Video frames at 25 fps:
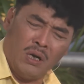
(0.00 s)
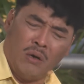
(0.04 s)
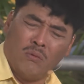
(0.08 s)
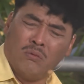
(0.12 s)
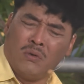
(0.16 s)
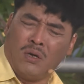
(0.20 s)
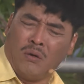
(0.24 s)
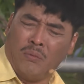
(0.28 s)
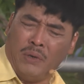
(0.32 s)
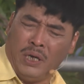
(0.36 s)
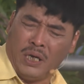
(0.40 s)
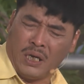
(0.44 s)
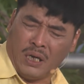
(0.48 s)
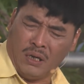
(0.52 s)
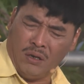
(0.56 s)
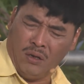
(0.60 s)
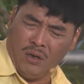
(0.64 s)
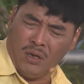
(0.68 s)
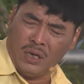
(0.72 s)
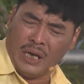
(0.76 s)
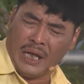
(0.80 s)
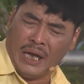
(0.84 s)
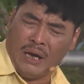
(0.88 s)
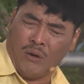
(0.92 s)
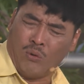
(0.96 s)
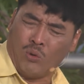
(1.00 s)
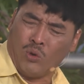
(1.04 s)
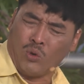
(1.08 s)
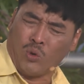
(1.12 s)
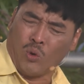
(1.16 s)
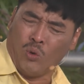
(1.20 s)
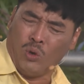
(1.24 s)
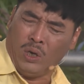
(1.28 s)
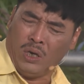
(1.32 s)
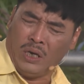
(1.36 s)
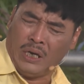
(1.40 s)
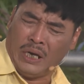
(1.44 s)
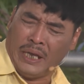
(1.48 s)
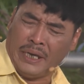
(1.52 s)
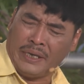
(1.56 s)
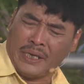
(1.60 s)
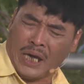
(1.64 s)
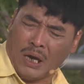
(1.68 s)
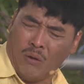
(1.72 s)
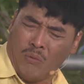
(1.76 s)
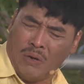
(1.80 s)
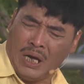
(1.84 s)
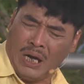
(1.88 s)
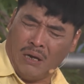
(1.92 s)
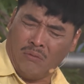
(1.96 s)
ông có biết là đứa nào của tôi lấy
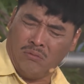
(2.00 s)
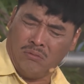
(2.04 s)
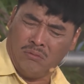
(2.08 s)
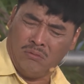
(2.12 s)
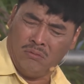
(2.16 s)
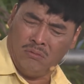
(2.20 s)
chồng không